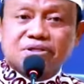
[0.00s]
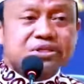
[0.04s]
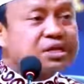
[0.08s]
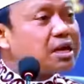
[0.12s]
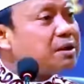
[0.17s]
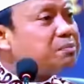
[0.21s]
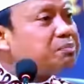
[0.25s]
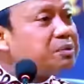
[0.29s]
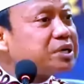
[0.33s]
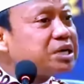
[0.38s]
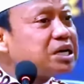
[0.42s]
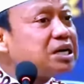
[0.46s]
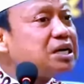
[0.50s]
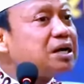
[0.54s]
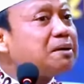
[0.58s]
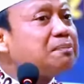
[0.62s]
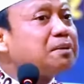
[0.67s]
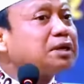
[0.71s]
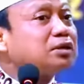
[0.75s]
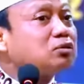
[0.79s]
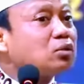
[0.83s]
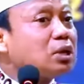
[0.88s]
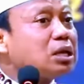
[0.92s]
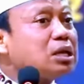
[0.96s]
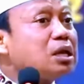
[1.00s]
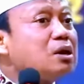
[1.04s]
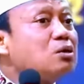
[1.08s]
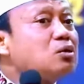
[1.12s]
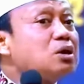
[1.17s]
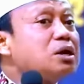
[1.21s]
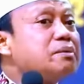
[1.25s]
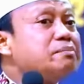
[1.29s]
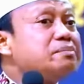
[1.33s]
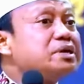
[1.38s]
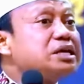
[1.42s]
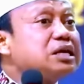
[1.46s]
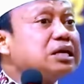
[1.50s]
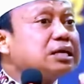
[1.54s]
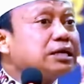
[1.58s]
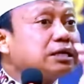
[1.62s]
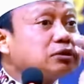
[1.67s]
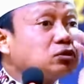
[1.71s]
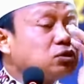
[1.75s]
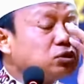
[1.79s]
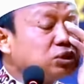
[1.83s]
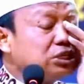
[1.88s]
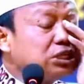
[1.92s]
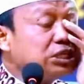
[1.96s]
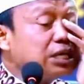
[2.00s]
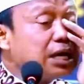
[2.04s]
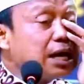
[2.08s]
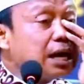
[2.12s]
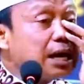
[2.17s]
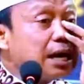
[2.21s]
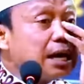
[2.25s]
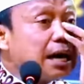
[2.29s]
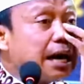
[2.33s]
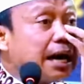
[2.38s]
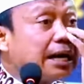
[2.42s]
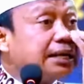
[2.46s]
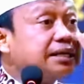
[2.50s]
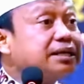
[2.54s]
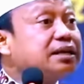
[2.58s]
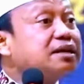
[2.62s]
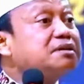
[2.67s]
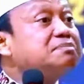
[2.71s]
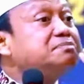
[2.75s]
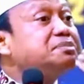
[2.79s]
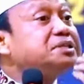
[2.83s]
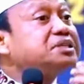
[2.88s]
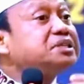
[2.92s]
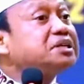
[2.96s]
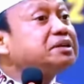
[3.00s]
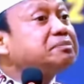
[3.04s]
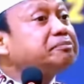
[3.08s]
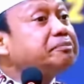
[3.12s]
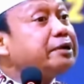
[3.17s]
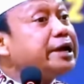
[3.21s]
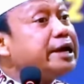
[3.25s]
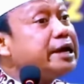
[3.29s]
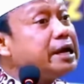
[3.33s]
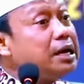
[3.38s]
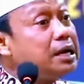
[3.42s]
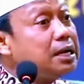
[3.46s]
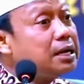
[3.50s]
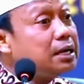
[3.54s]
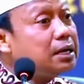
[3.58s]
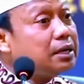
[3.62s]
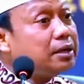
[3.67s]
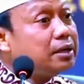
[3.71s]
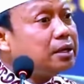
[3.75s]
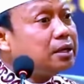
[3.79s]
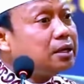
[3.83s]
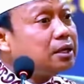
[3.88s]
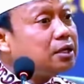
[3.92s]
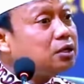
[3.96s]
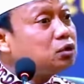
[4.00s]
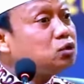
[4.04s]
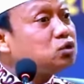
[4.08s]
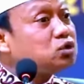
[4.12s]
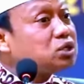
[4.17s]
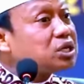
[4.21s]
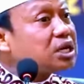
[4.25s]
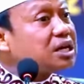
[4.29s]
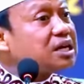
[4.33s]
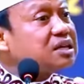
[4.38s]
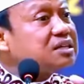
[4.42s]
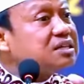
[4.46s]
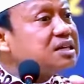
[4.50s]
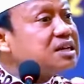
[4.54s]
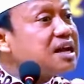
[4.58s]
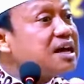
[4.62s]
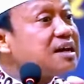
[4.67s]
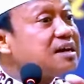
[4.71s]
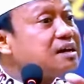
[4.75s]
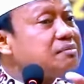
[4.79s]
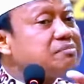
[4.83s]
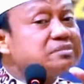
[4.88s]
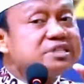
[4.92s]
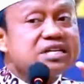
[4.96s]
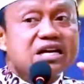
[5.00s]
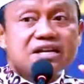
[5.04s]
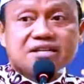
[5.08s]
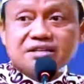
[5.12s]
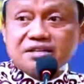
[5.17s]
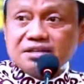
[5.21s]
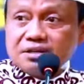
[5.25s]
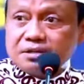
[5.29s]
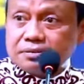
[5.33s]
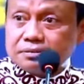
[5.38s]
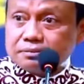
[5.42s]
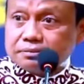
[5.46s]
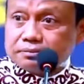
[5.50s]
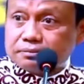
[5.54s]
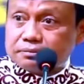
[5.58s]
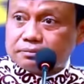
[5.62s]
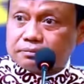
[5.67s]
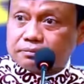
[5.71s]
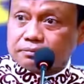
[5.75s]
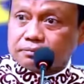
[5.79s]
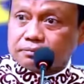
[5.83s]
saya pernah dapat wallahualam benar atau tidak Ariel Peter Pan itu sekarang dilarang menyanyi